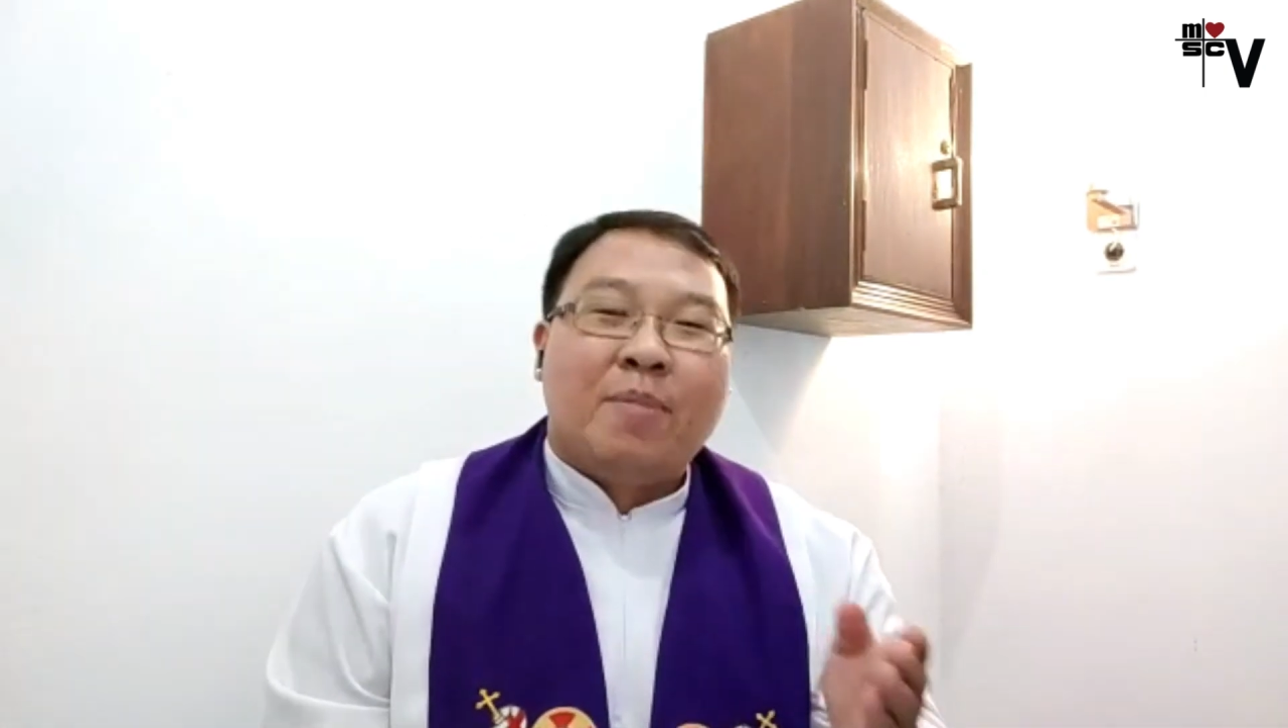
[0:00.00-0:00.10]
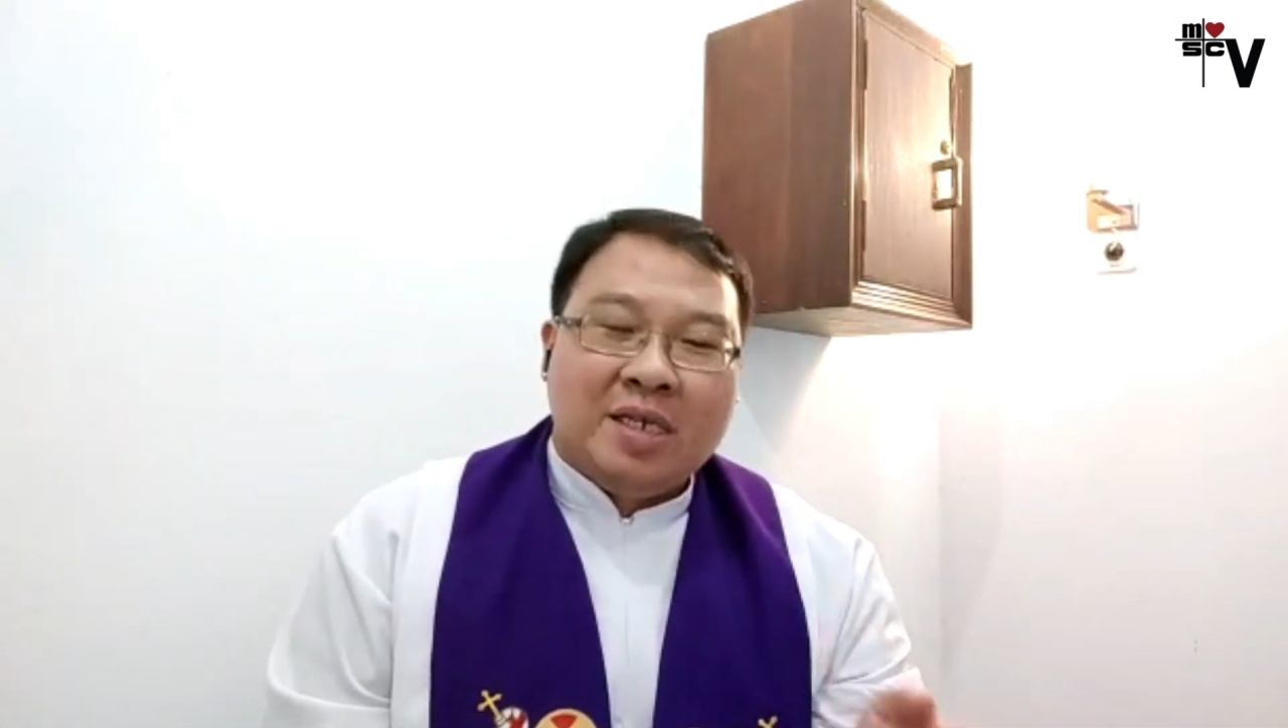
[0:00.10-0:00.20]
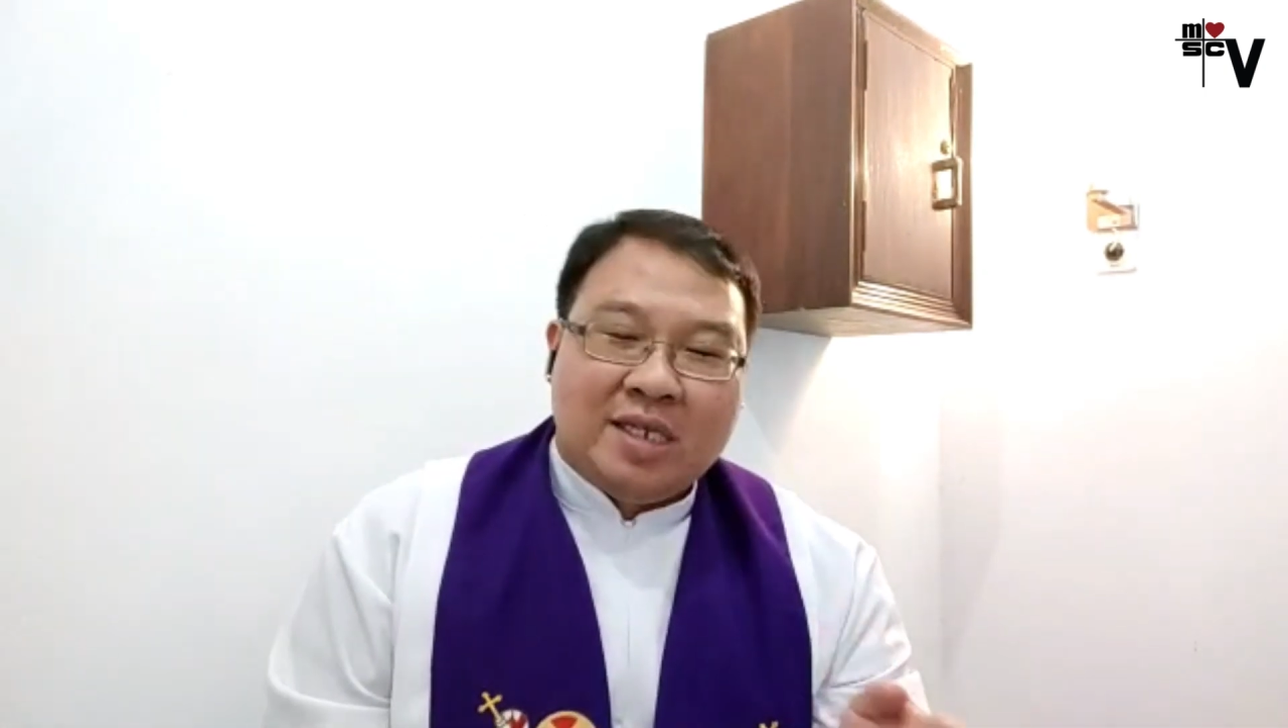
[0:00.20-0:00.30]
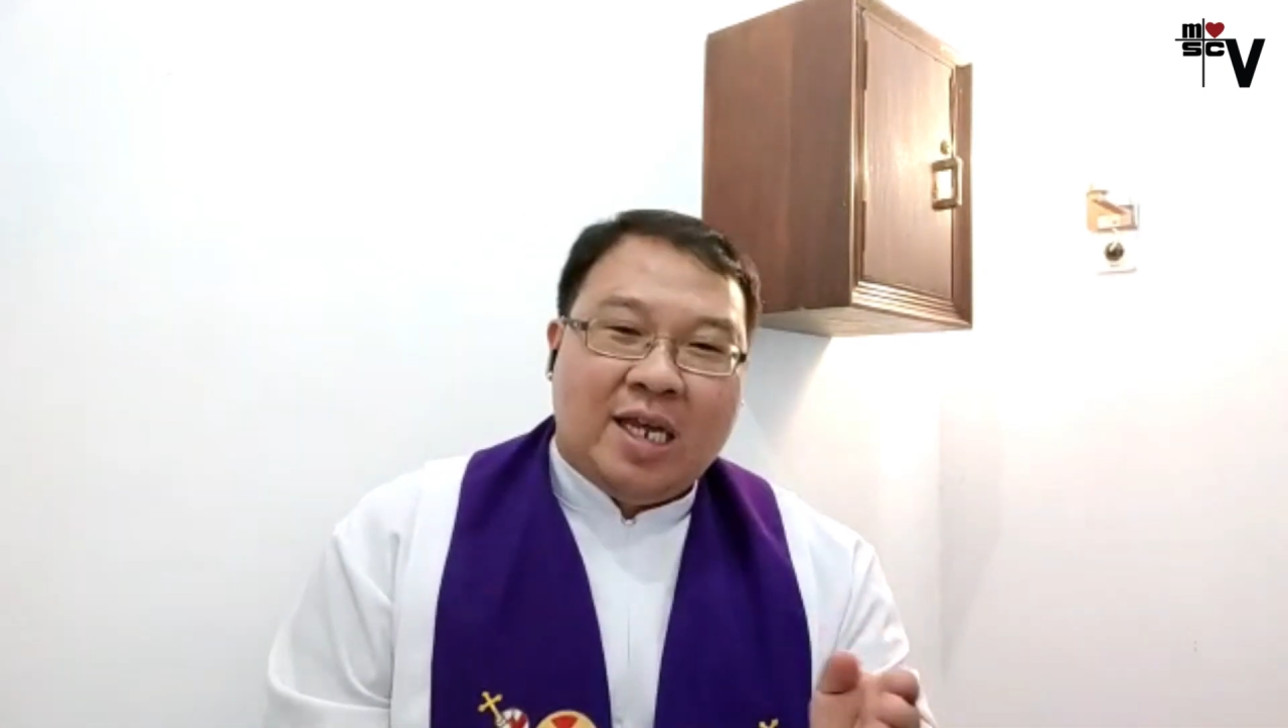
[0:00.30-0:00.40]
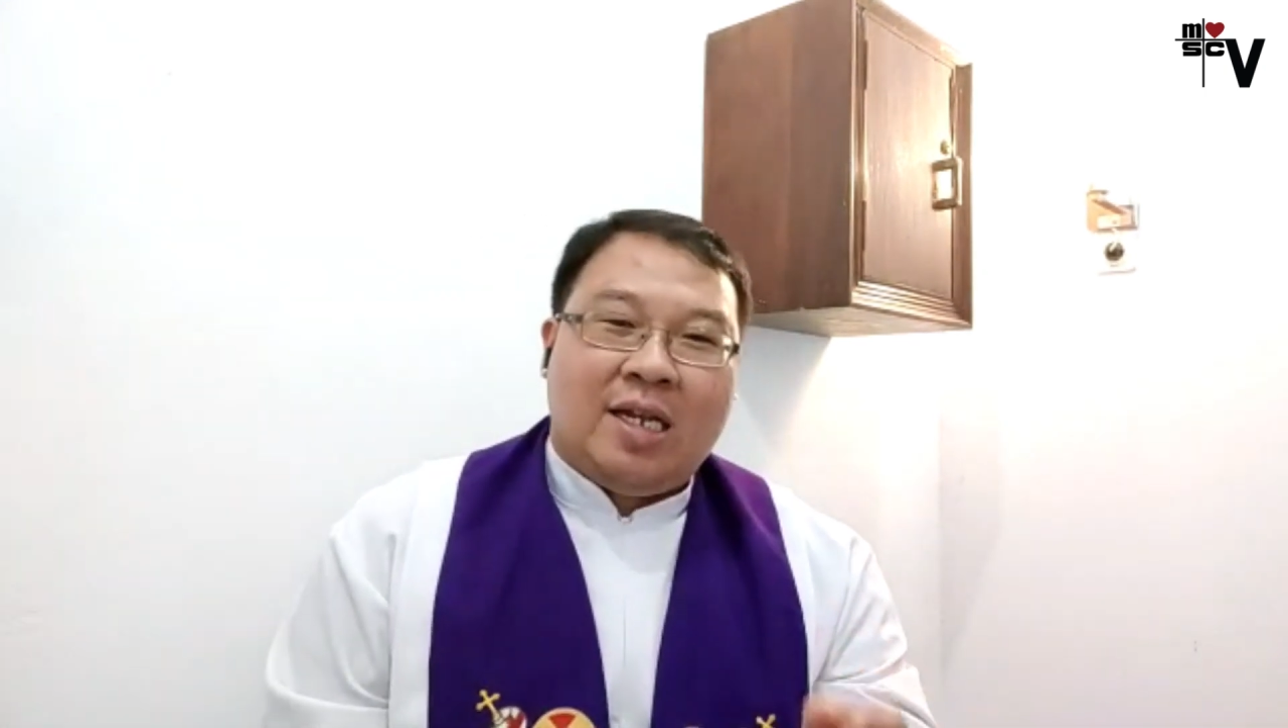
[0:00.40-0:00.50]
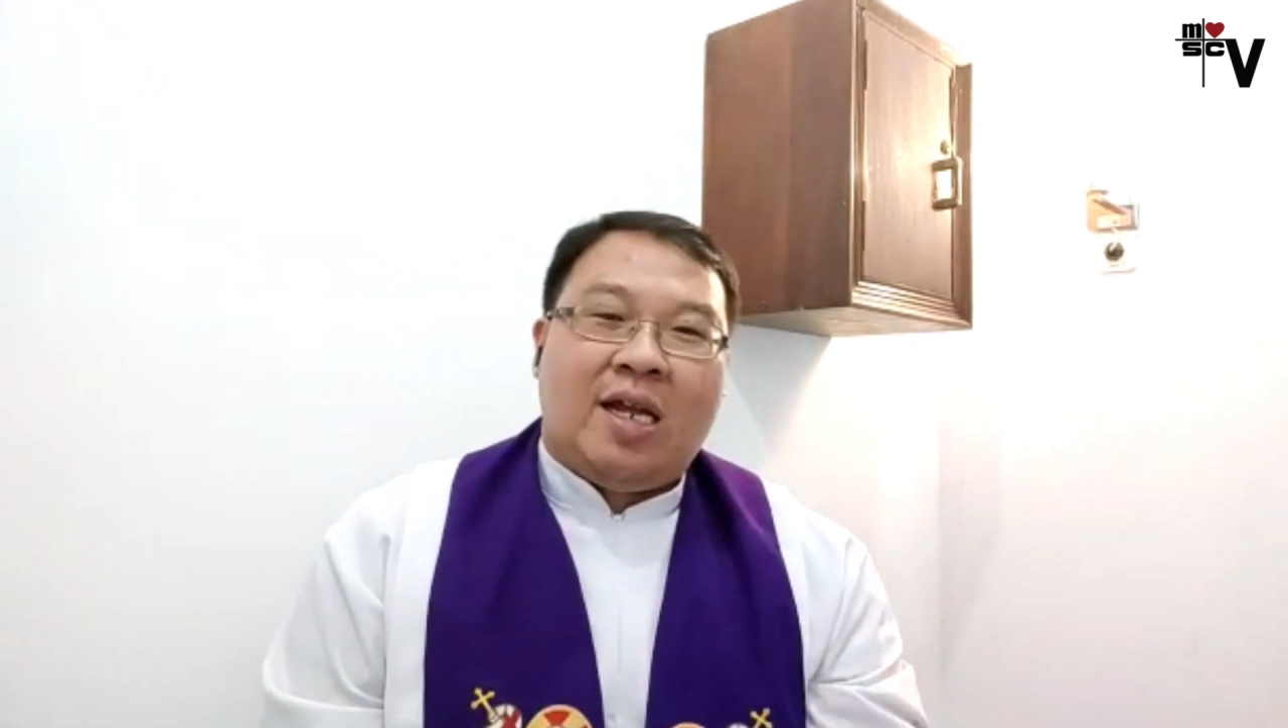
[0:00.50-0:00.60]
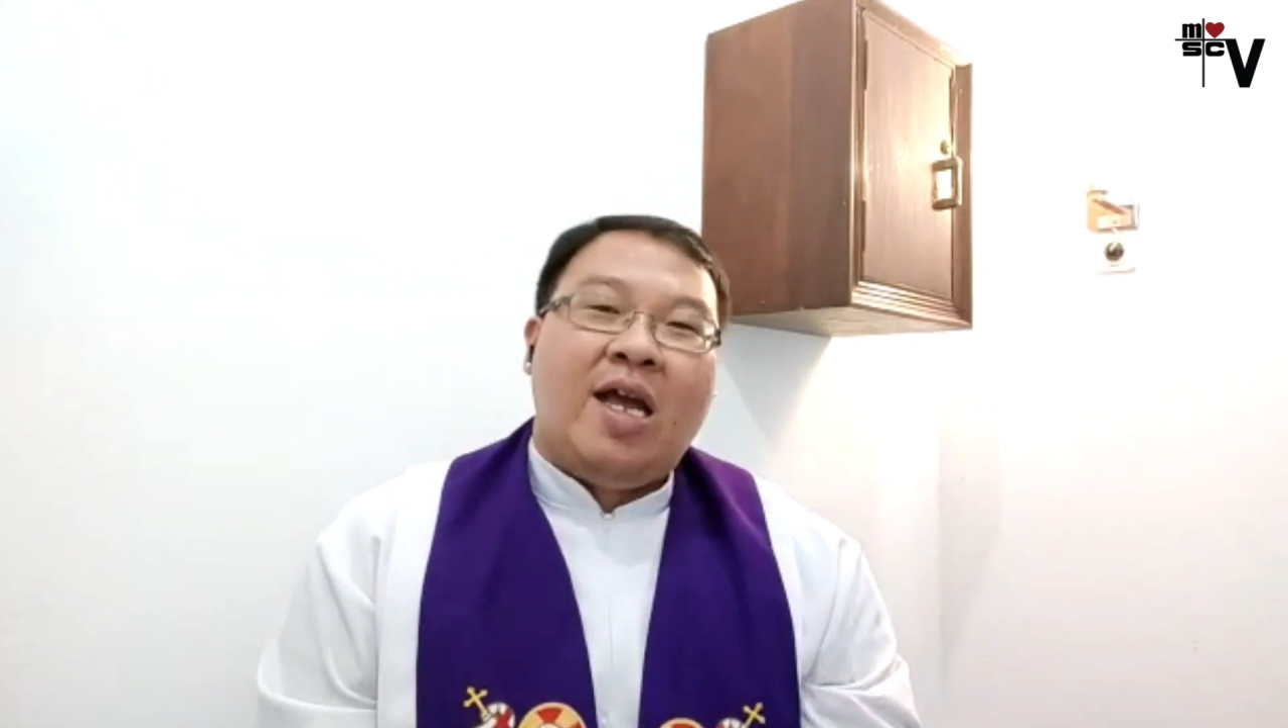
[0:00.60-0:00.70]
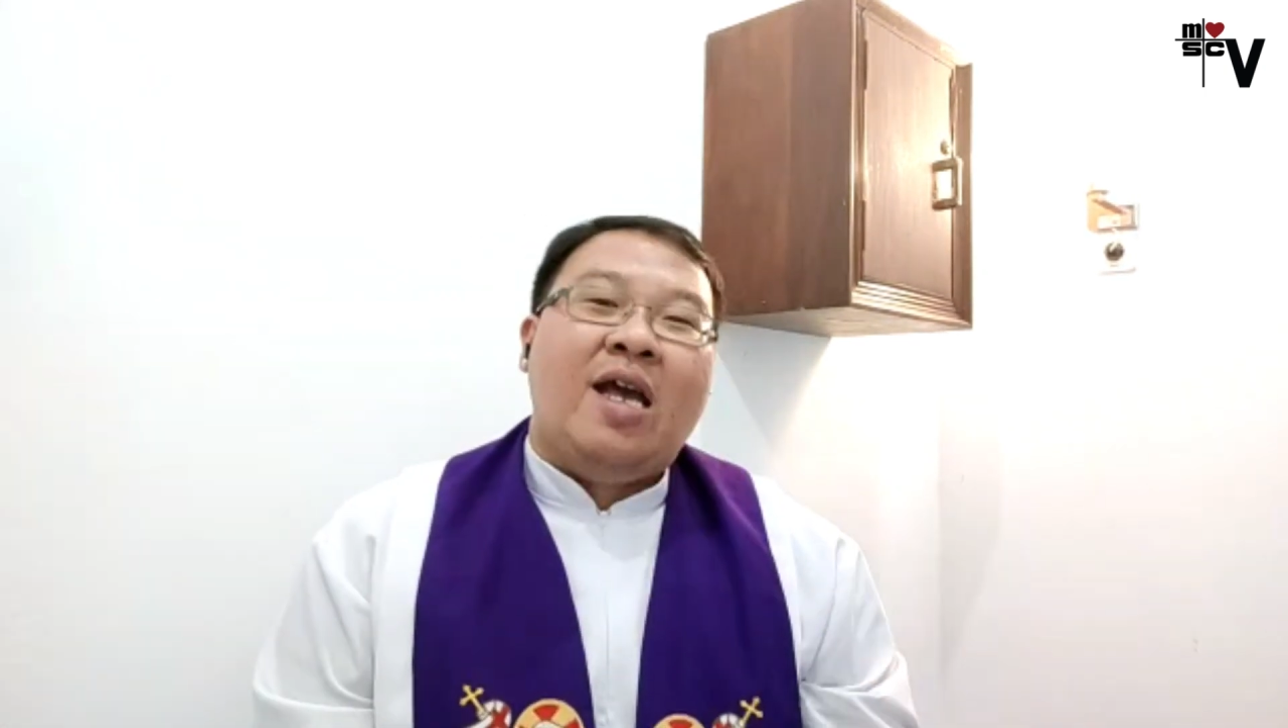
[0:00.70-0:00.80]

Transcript: miskin.